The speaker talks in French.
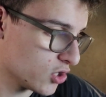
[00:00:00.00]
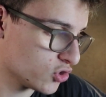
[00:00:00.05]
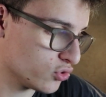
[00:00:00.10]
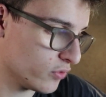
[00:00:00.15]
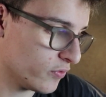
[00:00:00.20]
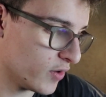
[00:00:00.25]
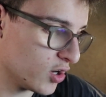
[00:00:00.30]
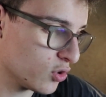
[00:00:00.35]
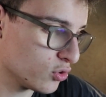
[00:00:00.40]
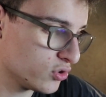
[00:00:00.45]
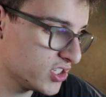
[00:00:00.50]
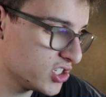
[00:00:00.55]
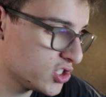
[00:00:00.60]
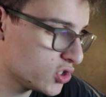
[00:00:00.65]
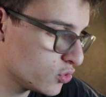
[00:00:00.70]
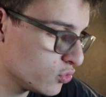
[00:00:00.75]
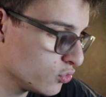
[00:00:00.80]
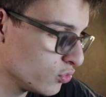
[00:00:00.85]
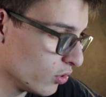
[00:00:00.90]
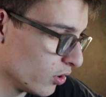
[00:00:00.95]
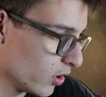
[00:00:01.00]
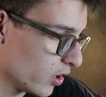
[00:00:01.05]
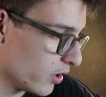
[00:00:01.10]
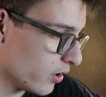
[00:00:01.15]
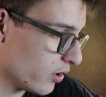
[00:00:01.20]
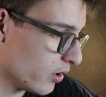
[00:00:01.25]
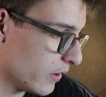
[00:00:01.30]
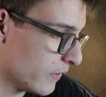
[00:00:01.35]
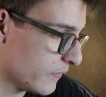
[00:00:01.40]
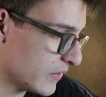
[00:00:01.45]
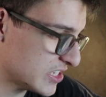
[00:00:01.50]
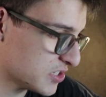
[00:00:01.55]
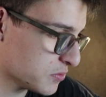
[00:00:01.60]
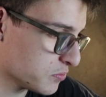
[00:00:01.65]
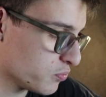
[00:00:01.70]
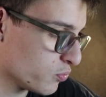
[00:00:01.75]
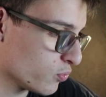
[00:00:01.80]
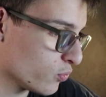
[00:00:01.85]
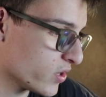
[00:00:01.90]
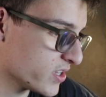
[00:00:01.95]
Je vois que le tissu, euh, enfin,
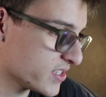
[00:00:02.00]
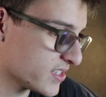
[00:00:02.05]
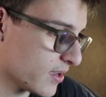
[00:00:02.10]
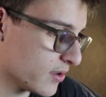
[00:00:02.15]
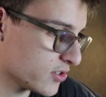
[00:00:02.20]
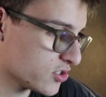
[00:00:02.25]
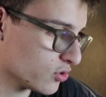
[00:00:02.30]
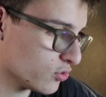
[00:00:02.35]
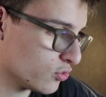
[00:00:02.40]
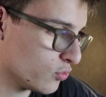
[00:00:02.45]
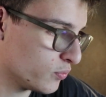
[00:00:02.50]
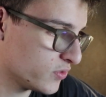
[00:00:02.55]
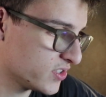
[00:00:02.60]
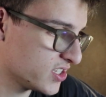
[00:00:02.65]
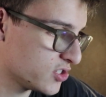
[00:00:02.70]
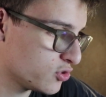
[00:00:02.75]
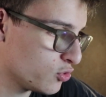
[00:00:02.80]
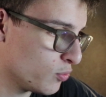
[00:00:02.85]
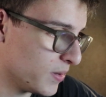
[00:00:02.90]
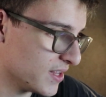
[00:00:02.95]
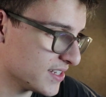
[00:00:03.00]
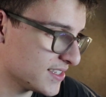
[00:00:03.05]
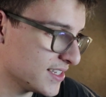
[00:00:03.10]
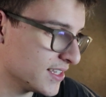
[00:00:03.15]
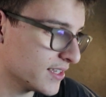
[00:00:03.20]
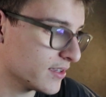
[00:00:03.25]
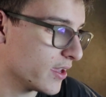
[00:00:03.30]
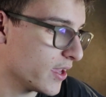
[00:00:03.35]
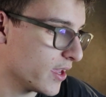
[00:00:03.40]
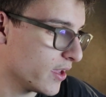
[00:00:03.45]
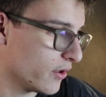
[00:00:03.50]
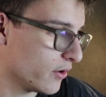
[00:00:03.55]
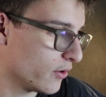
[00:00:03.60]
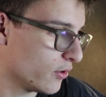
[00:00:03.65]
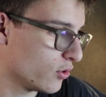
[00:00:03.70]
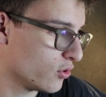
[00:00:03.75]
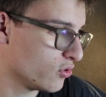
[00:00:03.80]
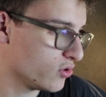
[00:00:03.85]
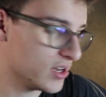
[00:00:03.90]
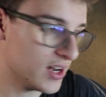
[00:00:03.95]
ouais, c'est un sorte de tissu plastique.
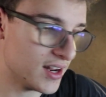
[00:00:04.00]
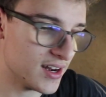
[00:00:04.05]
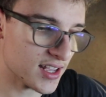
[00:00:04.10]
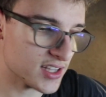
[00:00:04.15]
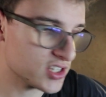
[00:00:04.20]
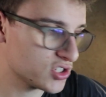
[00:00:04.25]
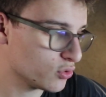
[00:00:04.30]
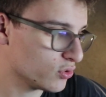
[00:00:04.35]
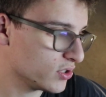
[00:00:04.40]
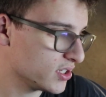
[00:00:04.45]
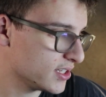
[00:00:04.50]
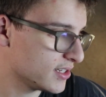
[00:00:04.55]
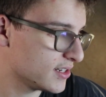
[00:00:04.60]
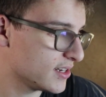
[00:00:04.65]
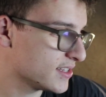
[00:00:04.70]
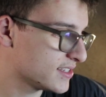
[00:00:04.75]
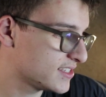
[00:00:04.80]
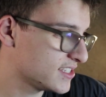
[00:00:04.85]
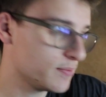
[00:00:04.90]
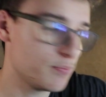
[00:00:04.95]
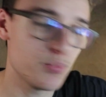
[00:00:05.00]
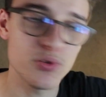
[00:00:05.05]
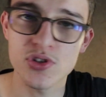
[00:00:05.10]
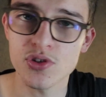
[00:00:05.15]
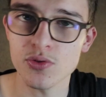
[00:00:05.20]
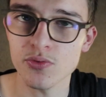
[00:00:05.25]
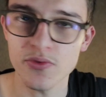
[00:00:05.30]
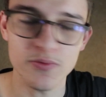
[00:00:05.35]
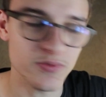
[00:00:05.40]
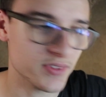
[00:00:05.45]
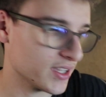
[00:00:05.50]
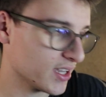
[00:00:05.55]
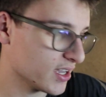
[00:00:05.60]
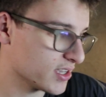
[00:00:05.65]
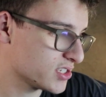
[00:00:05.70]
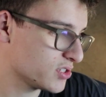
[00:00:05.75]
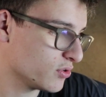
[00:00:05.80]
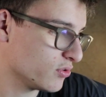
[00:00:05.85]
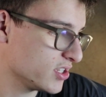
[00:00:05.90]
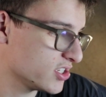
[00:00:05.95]
Euh, il a l'air solide. Les zips sont
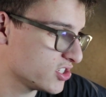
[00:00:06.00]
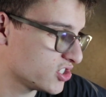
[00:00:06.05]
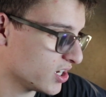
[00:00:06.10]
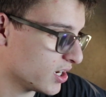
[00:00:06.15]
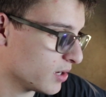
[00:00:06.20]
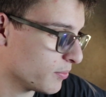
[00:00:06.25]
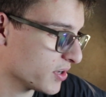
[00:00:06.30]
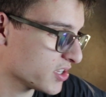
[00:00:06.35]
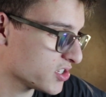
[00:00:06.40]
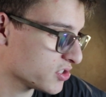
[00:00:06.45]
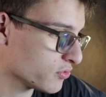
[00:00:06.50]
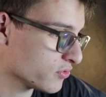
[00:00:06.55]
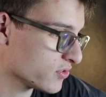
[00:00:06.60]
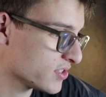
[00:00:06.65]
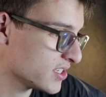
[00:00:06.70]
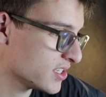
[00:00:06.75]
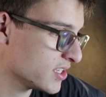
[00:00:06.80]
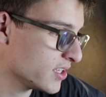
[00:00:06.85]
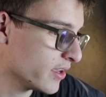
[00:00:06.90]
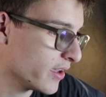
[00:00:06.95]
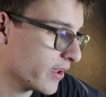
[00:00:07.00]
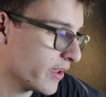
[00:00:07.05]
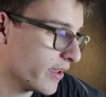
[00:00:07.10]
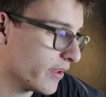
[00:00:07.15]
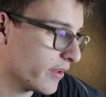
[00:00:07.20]
très solides, j'ai l'impression aussi.